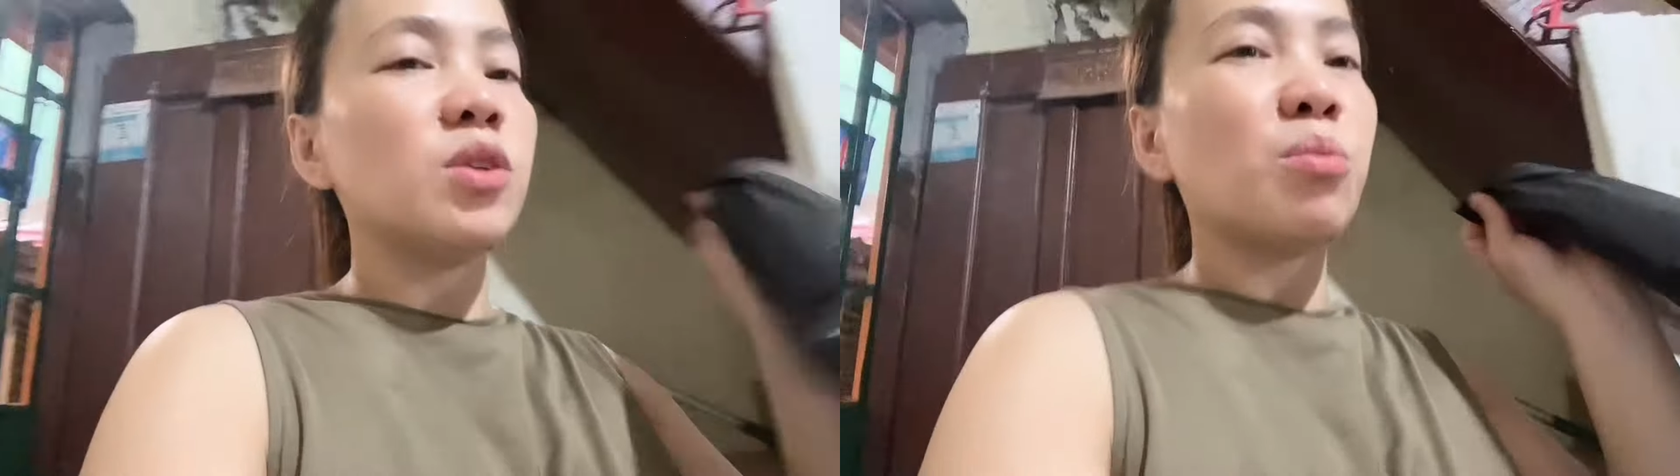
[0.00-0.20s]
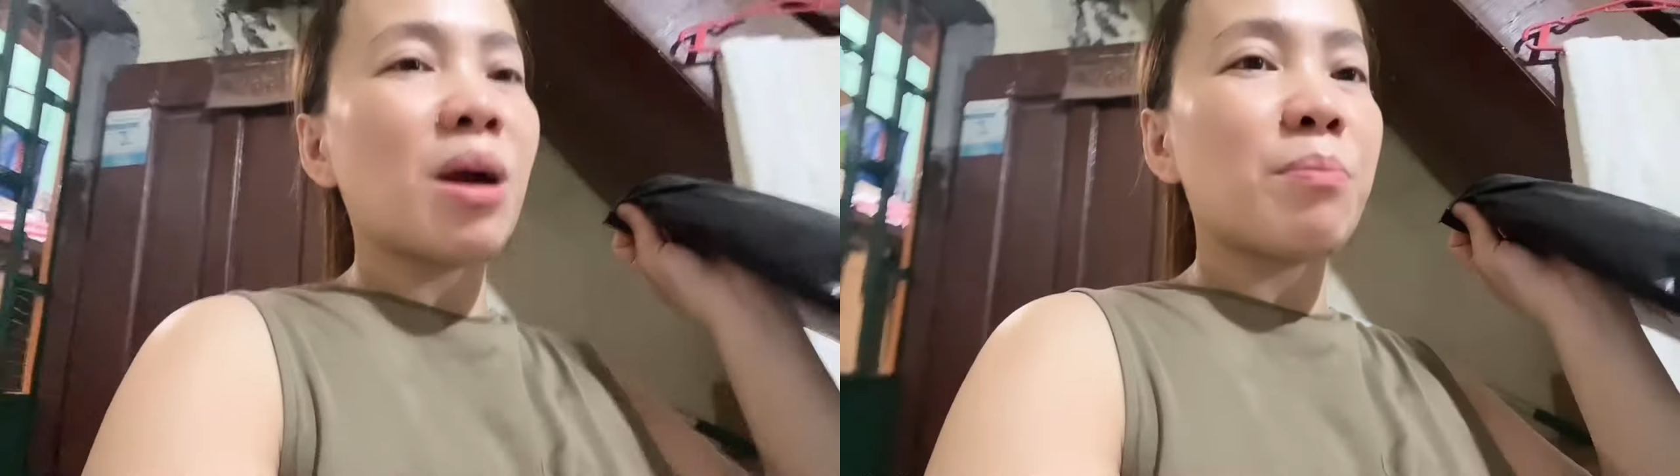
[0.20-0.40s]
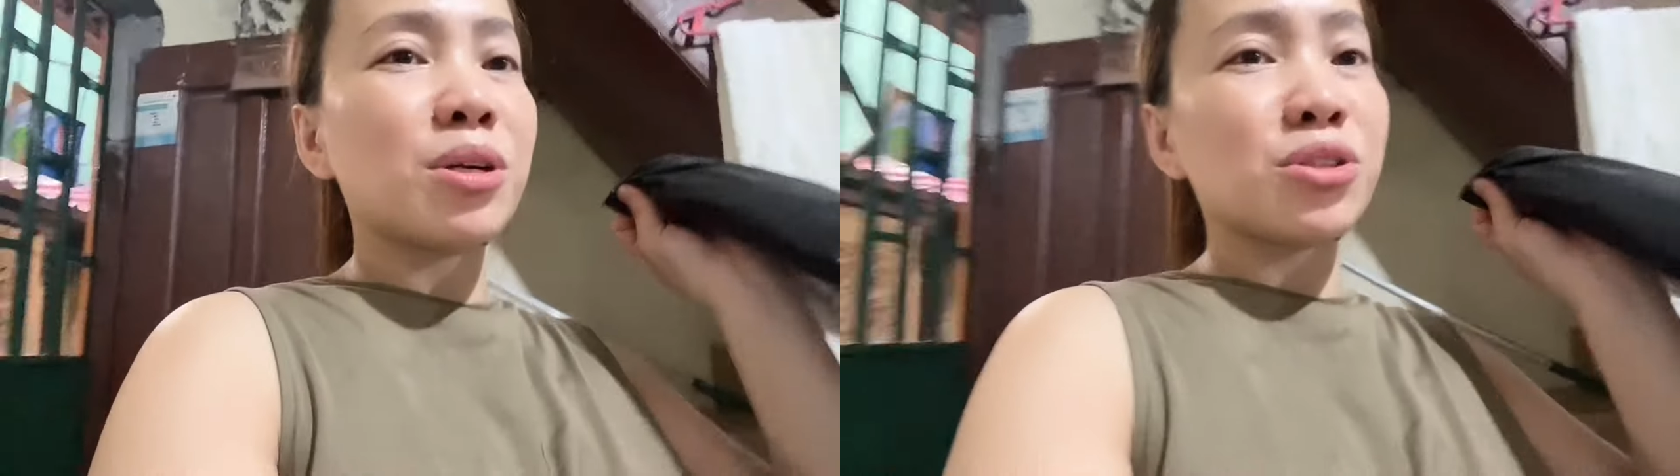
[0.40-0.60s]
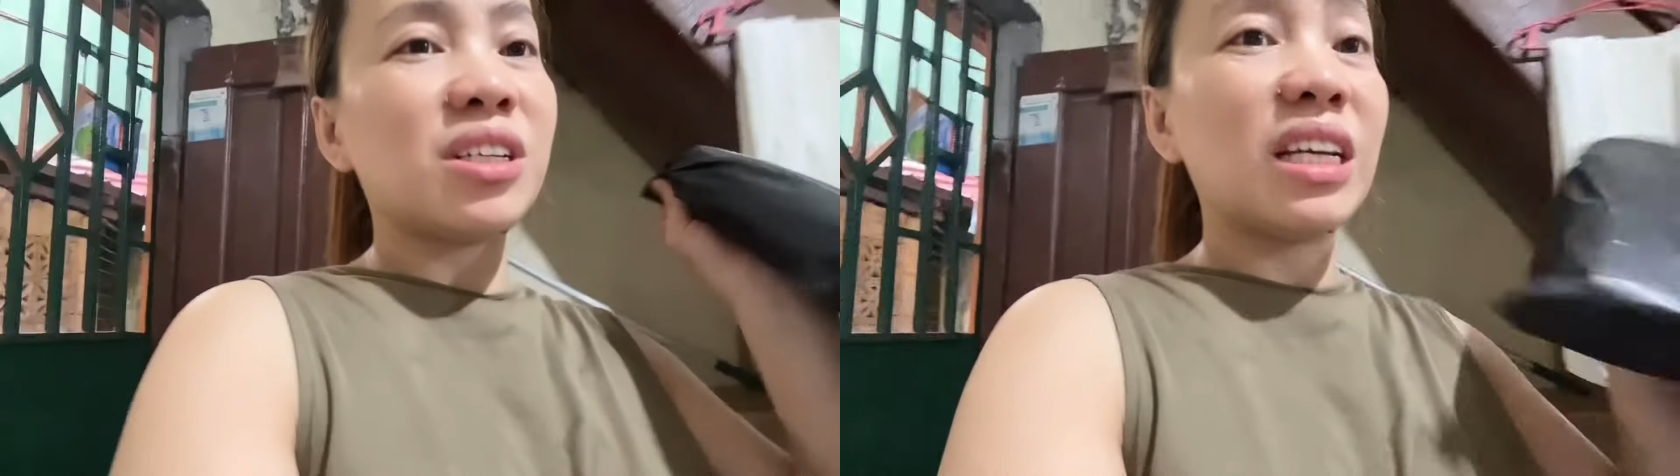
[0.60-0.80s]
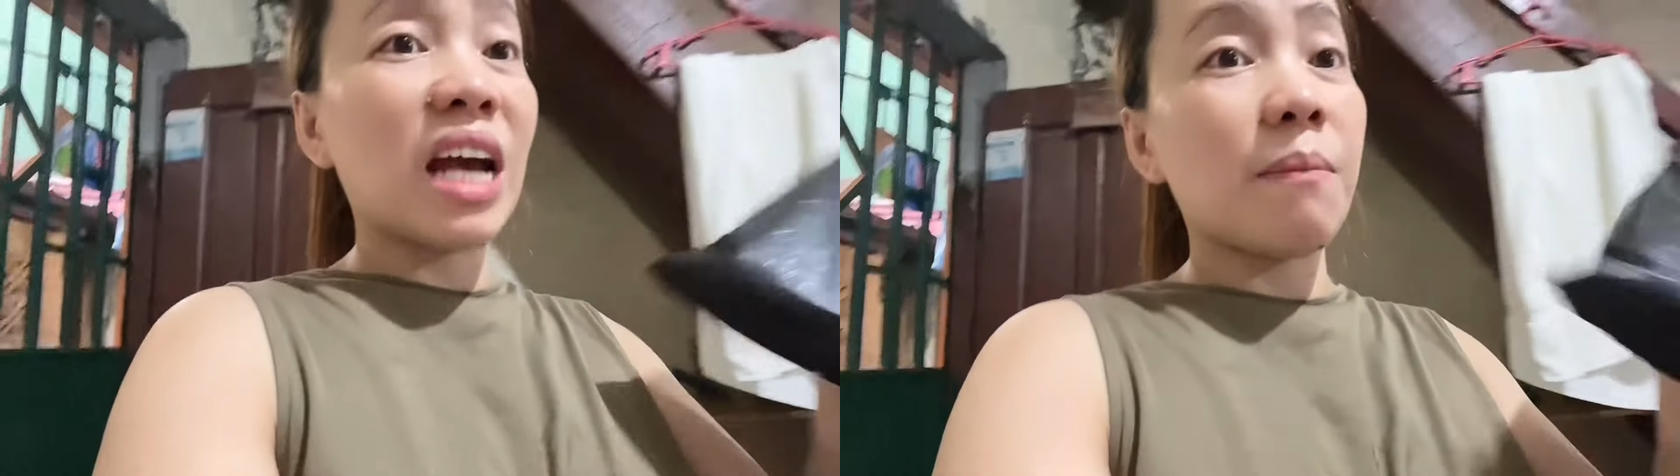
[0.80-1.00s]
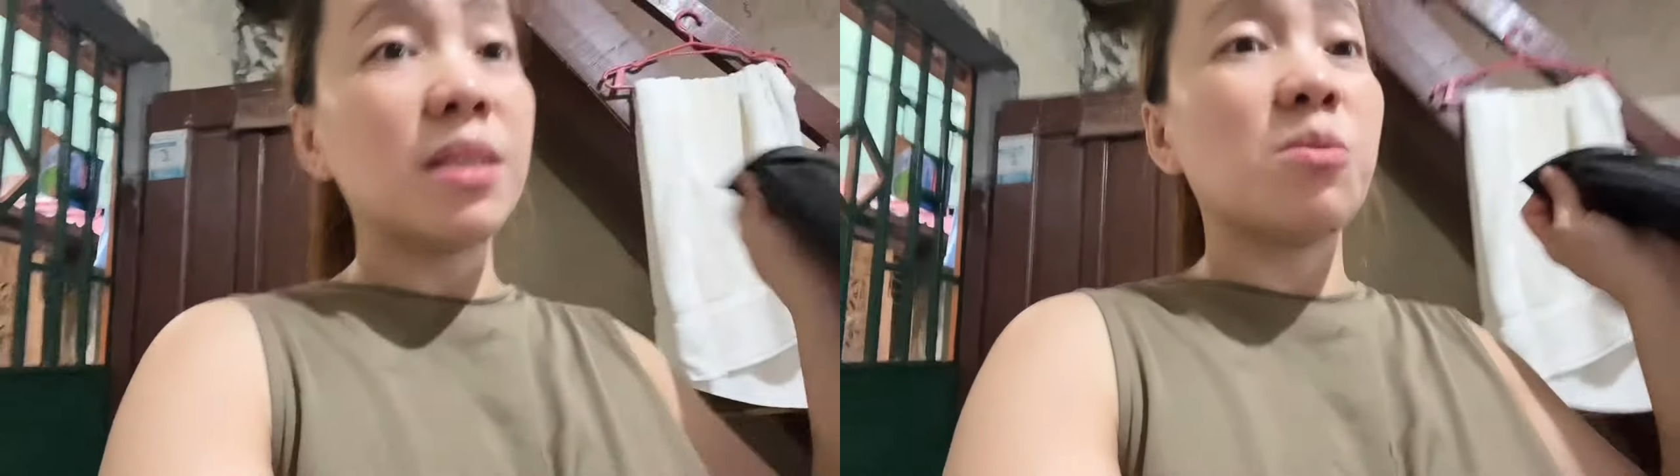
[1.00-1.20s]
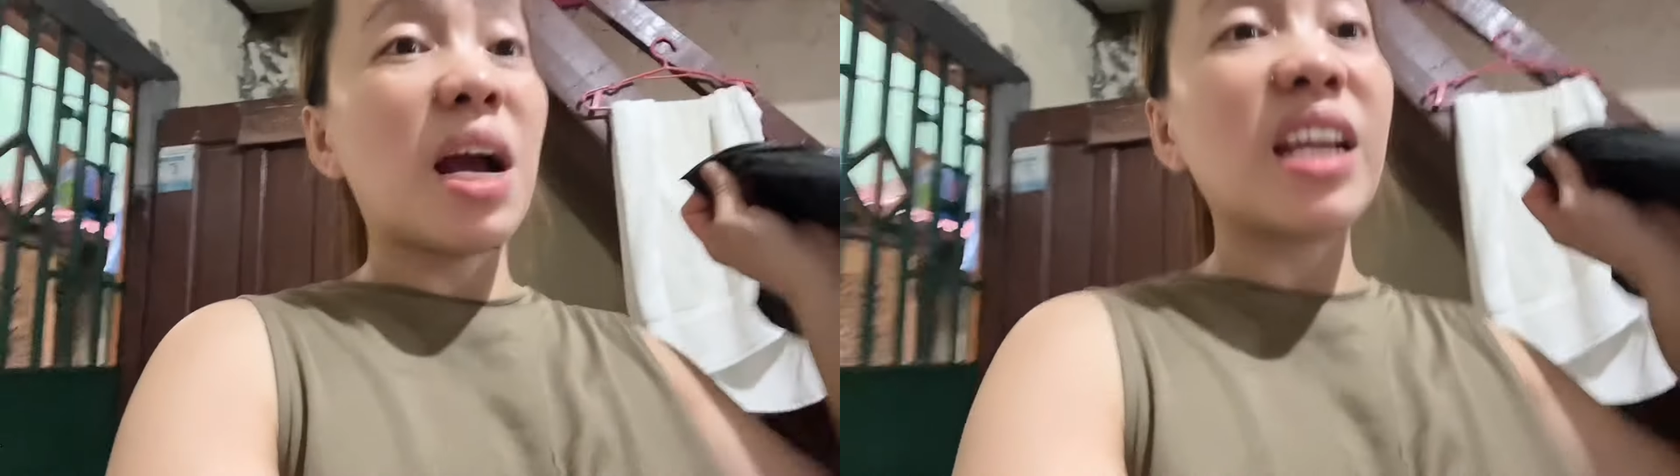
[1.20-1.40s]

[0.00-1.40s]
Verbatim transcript: yung mga personal na gamit, yung mga